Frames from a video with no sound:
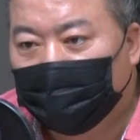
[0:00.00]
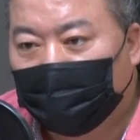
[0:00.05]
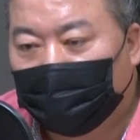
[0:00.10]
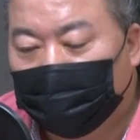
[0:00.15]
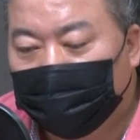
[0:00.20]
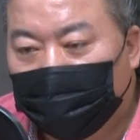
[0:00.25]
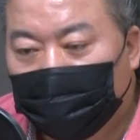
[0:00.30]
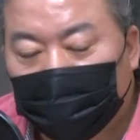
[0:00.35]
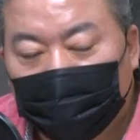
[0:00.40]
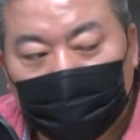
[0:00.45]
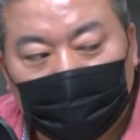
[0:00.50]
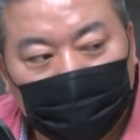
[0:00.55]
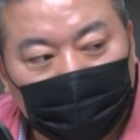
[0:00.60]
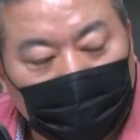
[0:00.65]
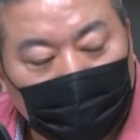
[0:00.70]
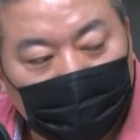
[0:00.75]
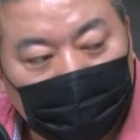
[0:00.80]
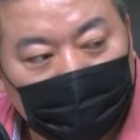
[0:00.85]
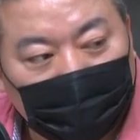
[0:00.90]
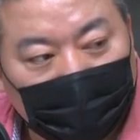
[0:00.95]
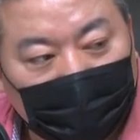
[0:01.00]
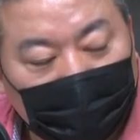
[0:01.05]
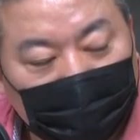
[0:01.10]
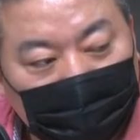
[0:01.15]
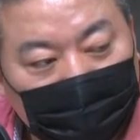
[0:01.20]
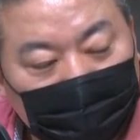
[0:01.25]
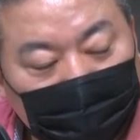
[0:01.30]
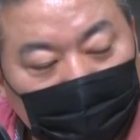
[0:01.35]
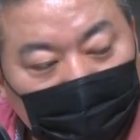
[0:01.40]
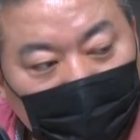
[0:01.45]
어, 미국이 뭐냐
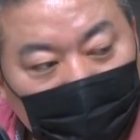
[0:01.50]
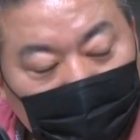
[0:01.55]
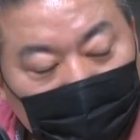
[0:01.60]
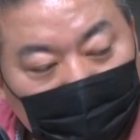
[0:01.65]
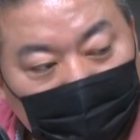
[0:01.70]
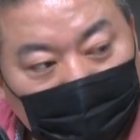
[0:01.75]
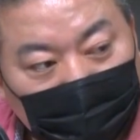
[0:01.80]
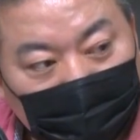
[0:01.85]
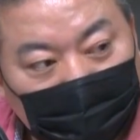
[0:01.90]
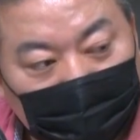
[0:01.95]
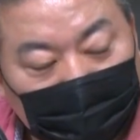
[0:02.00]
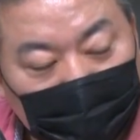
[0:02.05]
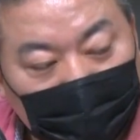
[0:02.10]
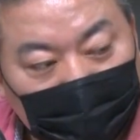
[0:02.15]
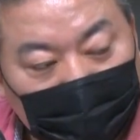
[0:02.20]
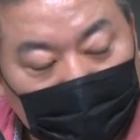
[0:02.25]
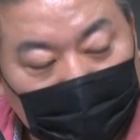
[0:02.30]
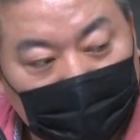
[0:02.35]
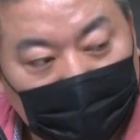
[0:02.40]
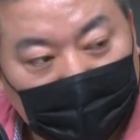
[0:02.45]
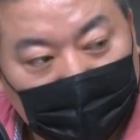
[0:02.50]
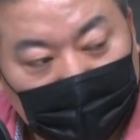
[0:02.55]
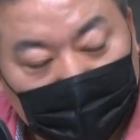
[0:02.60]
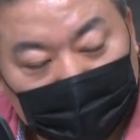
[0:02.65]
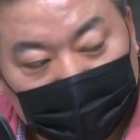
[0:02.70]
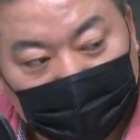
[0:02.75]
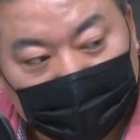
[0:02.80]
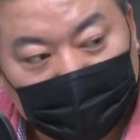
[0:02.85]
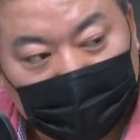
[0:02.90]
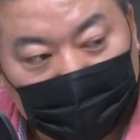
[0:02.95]
지원한다고 해놓고 사실
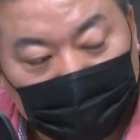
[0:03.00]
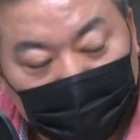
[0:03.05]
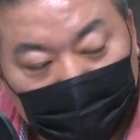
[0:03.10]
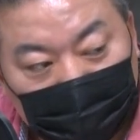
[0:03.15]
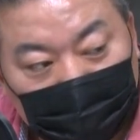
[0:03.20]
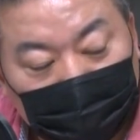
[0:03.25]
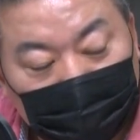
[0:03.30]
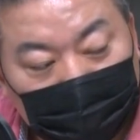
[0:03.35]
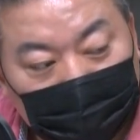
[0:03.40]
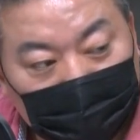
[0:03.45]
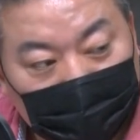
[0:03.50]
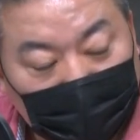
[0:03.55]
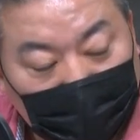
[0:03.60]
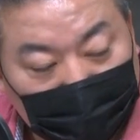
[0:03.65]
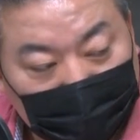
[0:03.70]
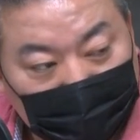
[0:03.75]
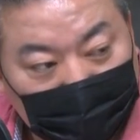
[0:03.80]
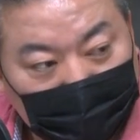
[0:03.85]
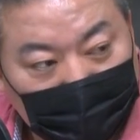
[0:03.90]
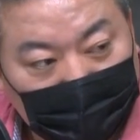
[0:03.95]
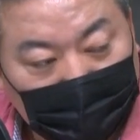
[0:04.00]
상당히 우스운 상